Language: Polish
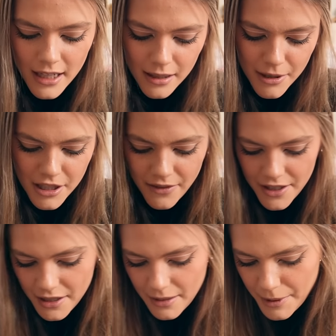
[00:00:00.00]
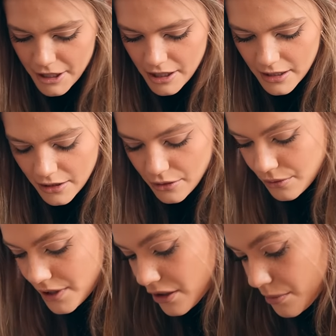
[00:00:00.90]
chyba, że wiecie, te pierwsze dni
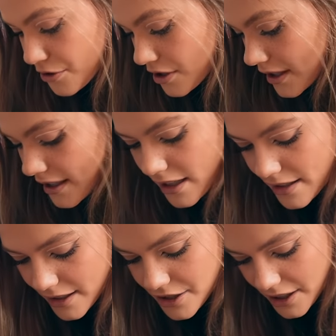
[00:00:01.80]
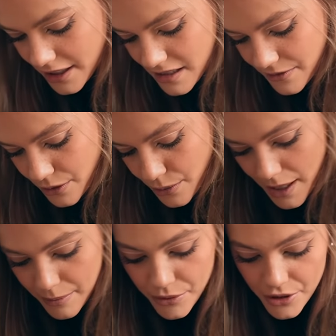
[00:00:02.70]
grudnia to może dali jakieś takie
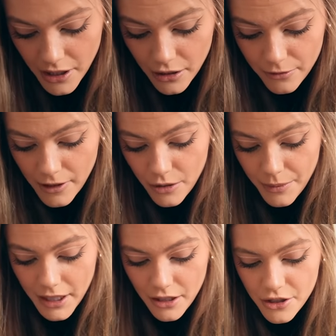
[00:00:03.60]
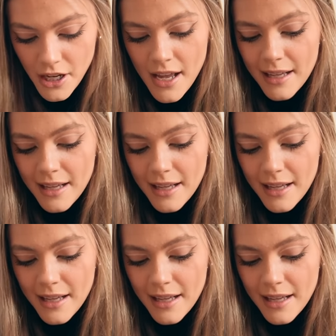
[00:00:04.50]
zwykłe, a później dowalą jakieś